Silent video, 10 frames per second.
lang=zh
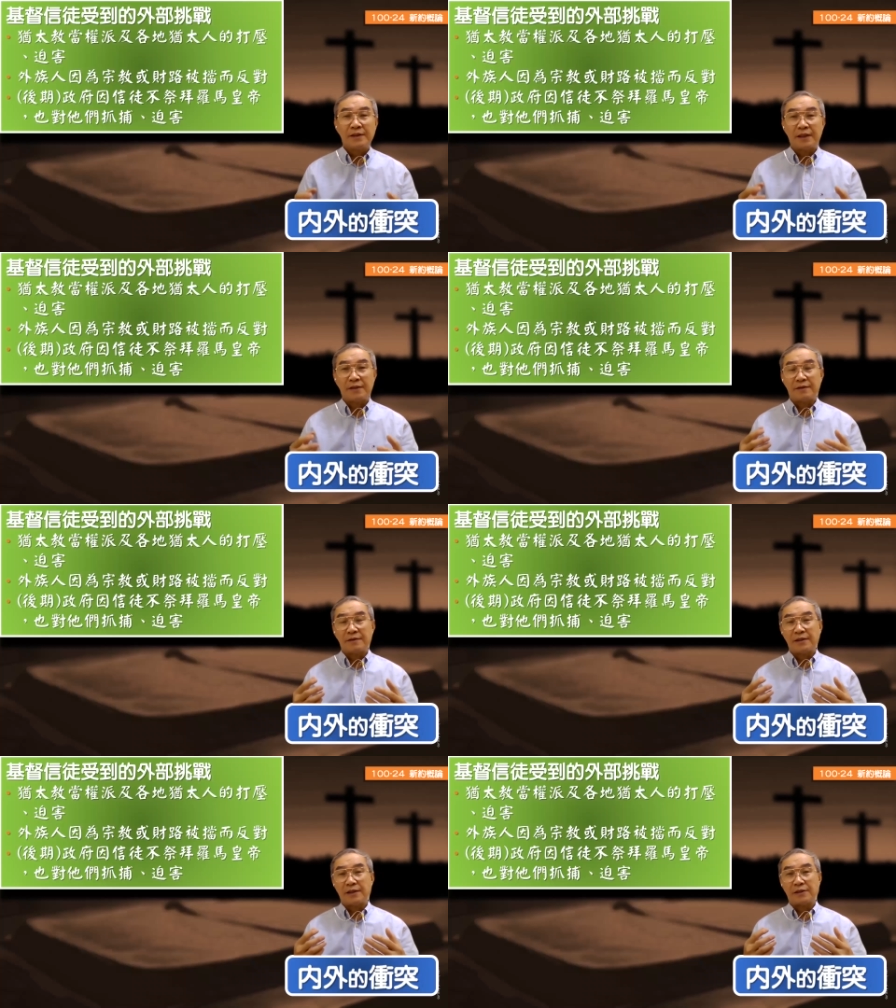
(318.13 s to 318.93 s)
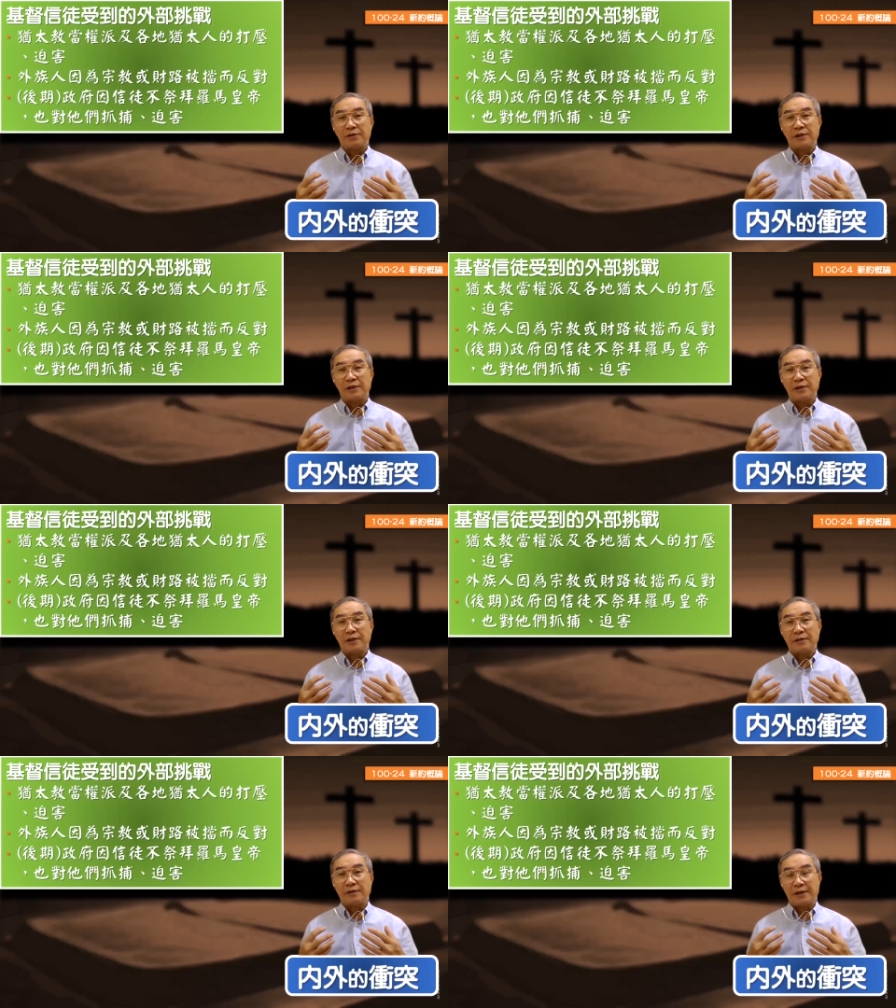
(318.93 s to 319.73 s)
啊，大家就可以得
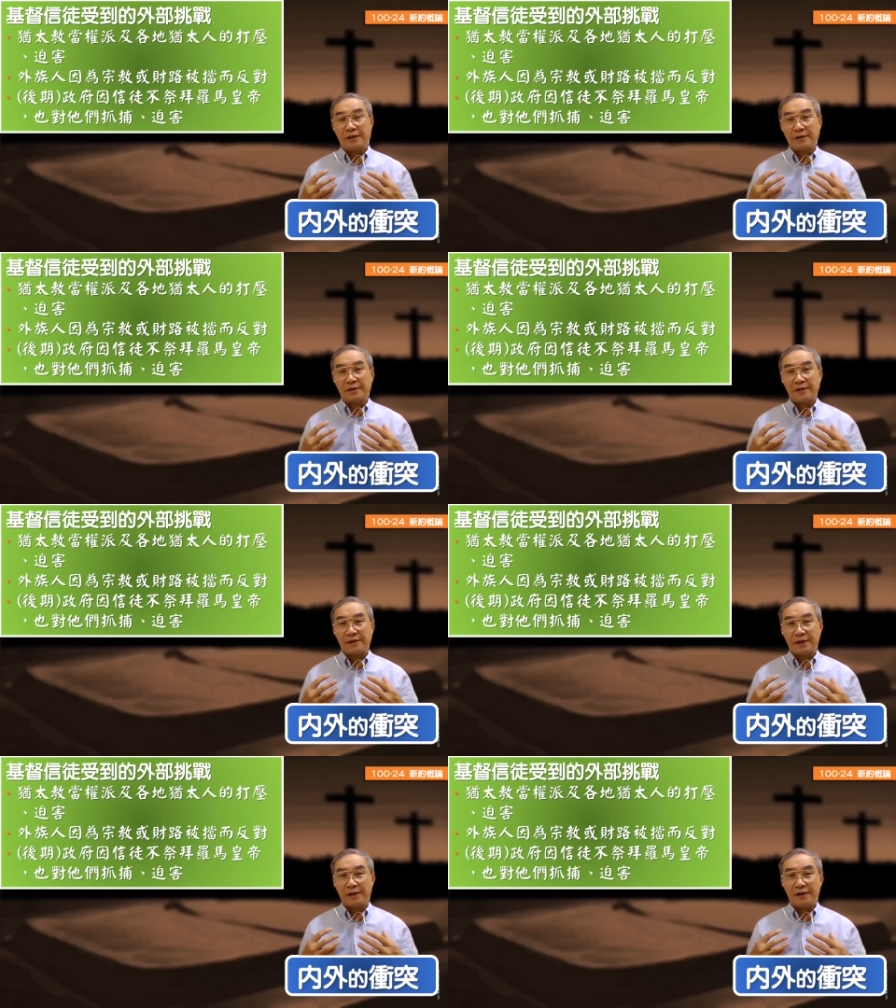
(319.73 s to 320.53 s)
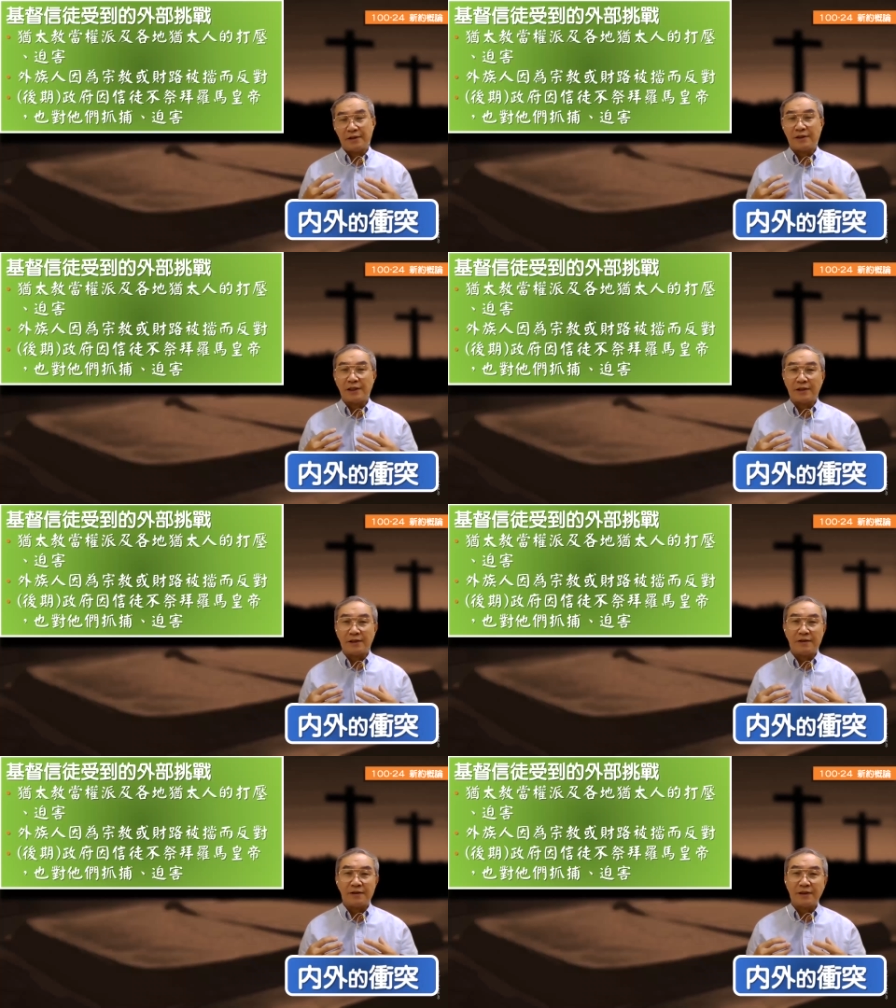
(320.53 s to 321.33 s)
到啊，圣灵降
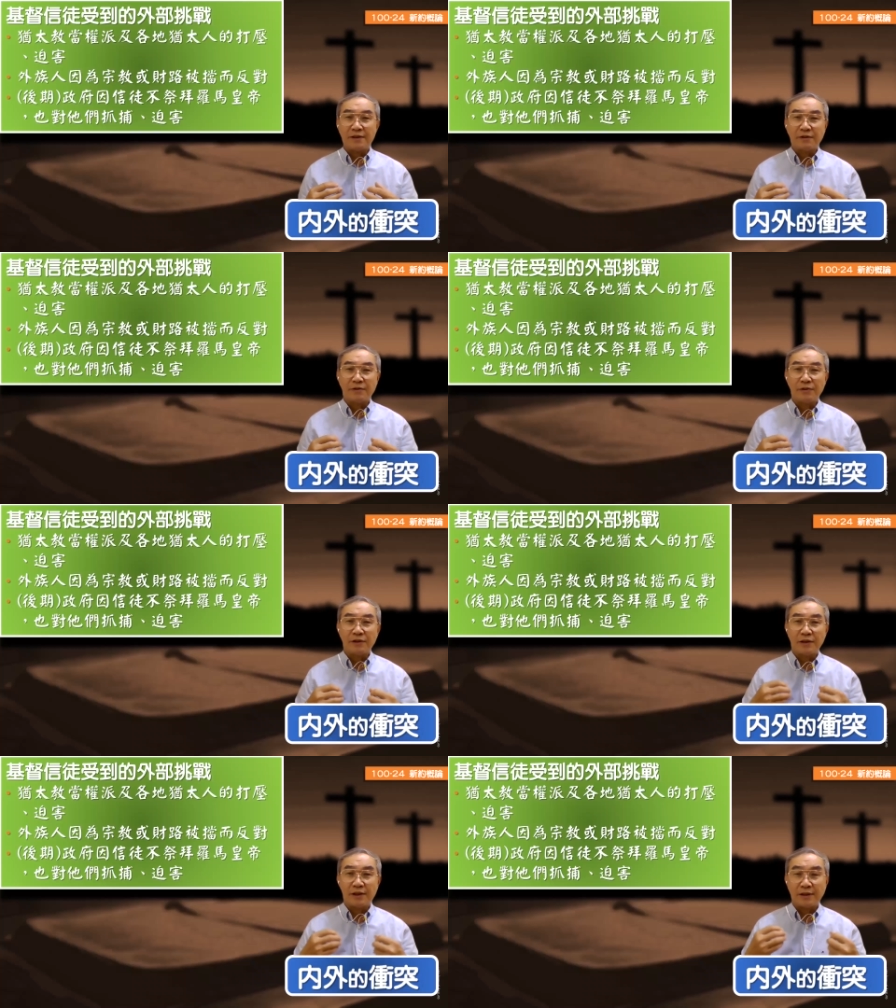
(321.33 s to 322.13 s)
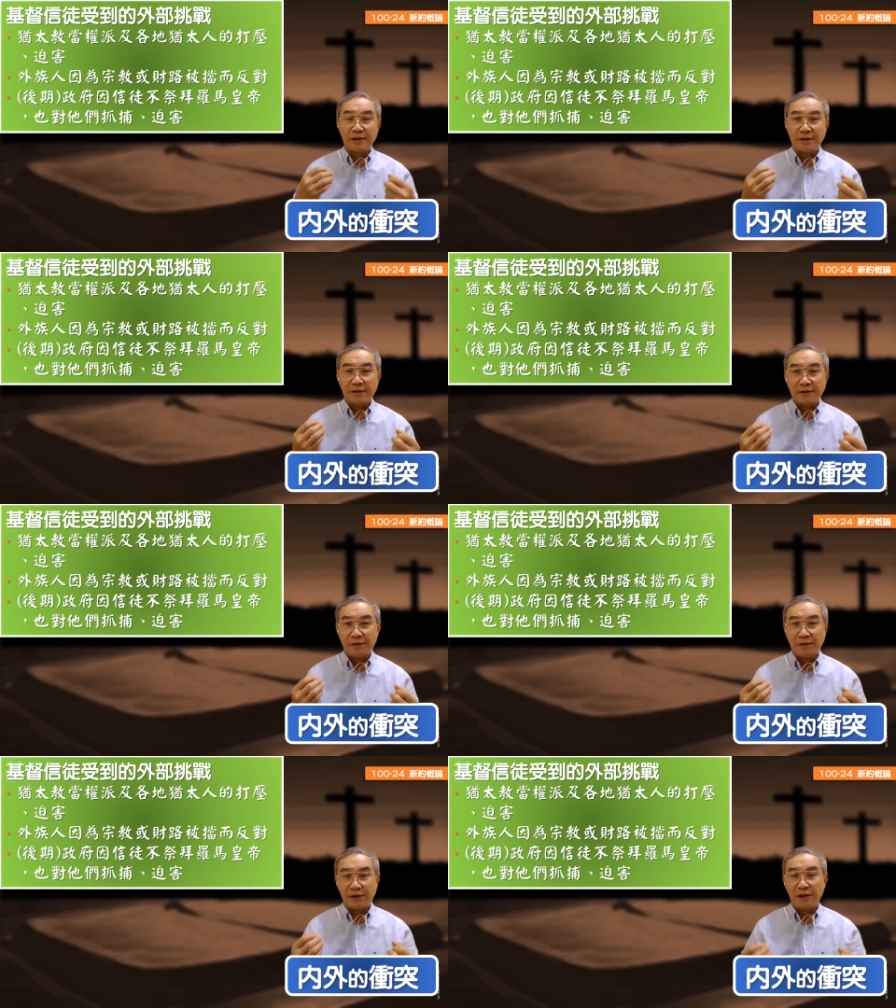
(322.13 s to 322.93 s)
临啊，过啊
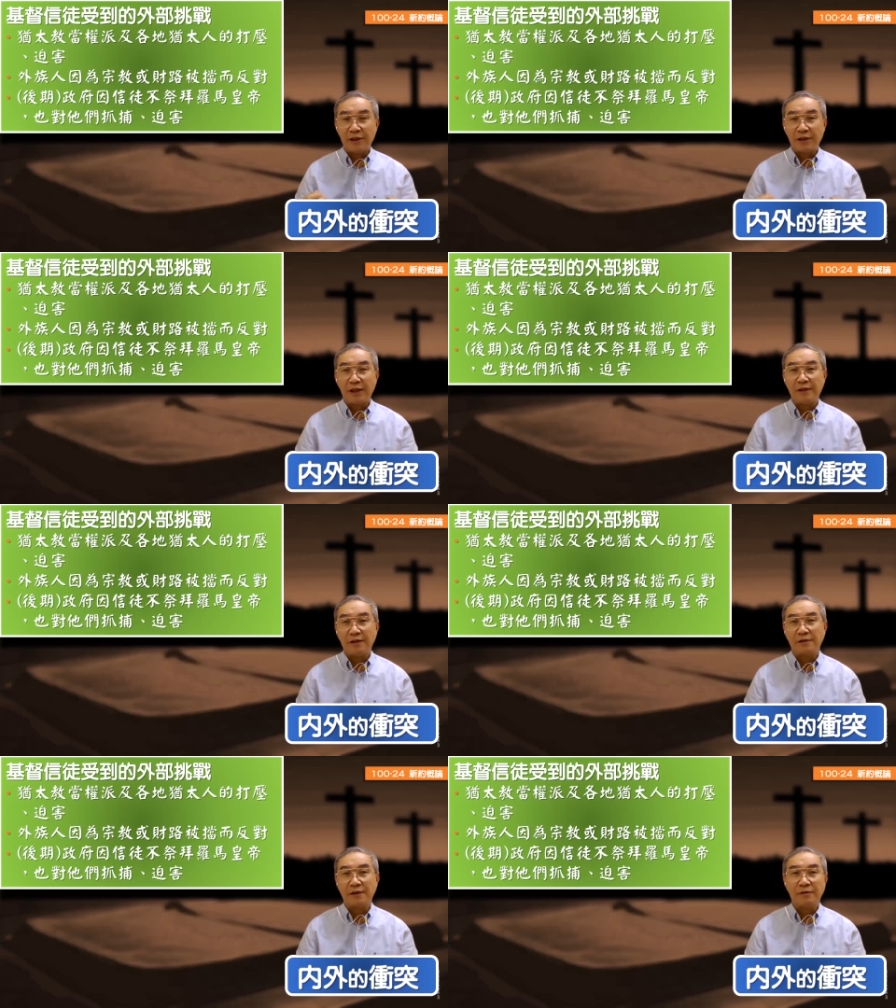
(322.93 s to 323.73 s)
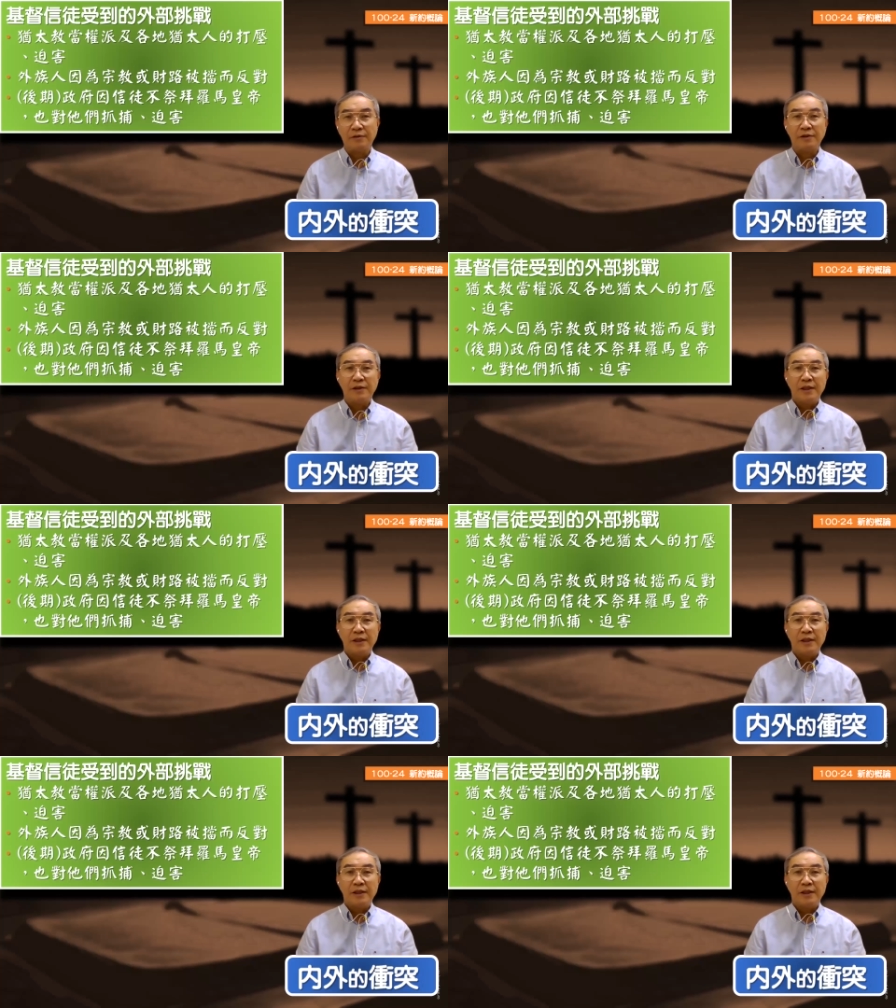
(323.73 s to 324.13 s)
有圣灵带领的生活。